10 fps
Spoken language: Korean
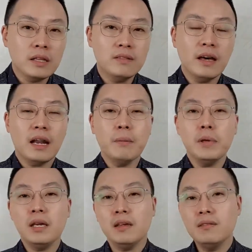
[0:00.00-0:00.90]
이
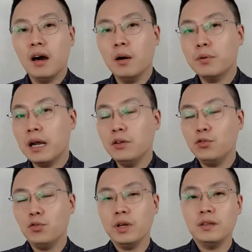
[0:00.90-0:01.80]
사람이 이 사업을 할
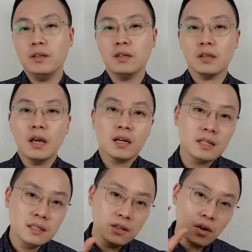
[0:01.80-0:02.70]
수 있는
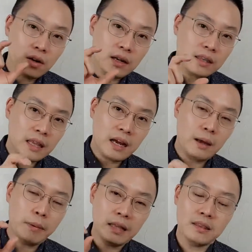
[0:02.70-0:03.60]
근거를
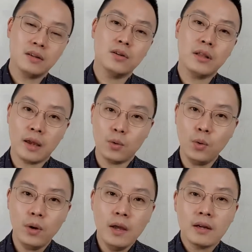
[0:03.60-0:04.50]
갖다가
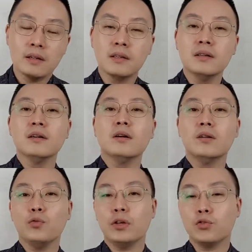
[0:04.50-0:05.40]
만들어내고 그
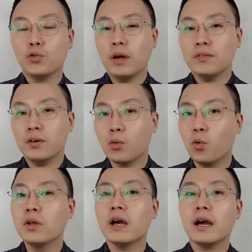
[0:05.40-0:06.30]
근거를 위주로 해서
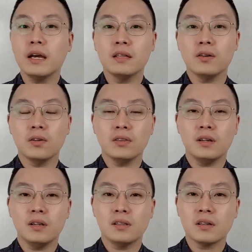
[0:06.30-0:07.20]
공략하는
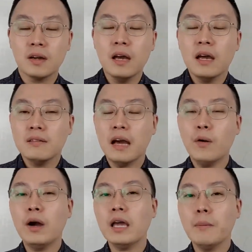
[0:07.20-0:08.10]
것들, 즉
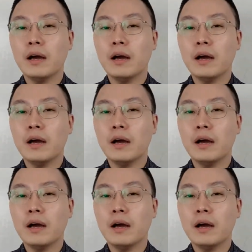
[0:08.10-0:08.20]
상황에